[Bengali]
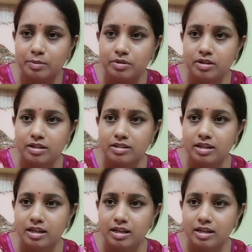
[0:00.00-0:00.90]
বোঝা যাচ্ছে
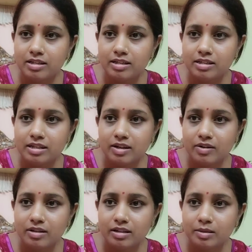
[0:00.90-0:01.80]
এই যে
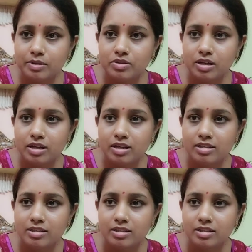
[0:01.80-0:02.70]
দেখতে
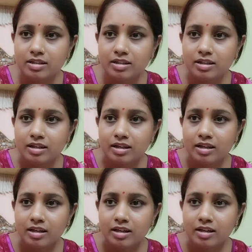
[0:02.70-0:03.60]
এই যে
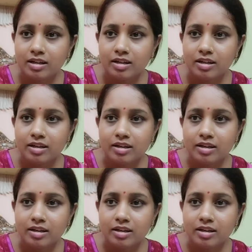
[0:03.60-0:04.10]
মোবাইলটা